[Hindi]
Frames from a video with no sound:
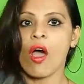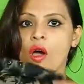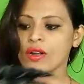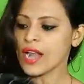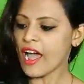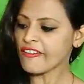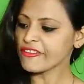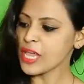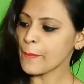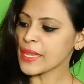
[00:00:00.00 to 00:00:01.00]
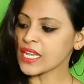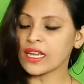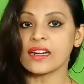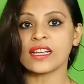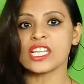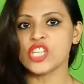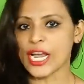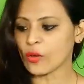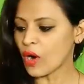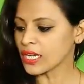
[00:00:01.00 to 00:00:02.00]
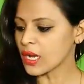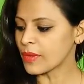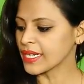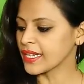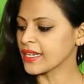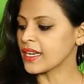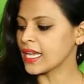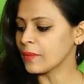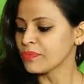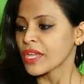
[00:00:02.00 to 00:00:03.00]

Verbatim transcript: और हाफ ये पिंक कलर का जैकवाड का मटेरियल है